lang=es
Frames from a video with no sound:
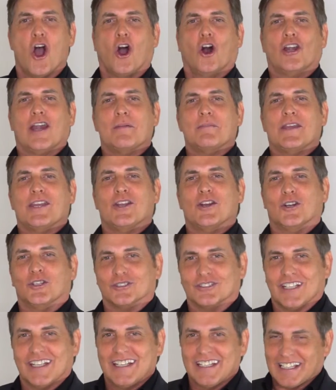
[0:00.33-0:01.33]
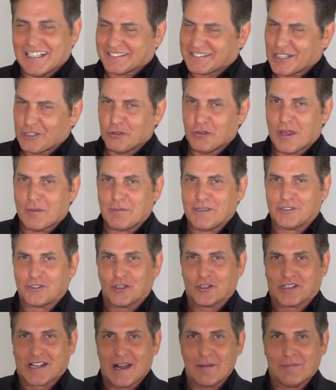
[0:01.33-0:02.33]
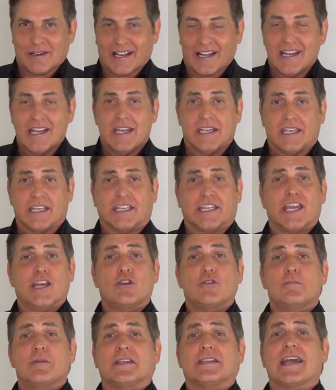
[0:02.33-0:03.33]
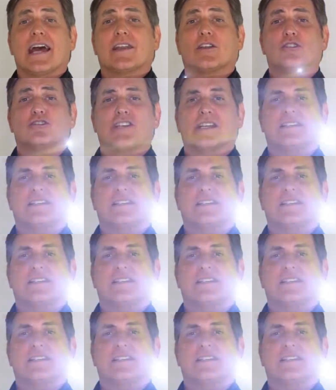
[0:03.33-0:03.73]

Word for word: Hola amigos, les saluda Víctor Cámara y quiero invitarlos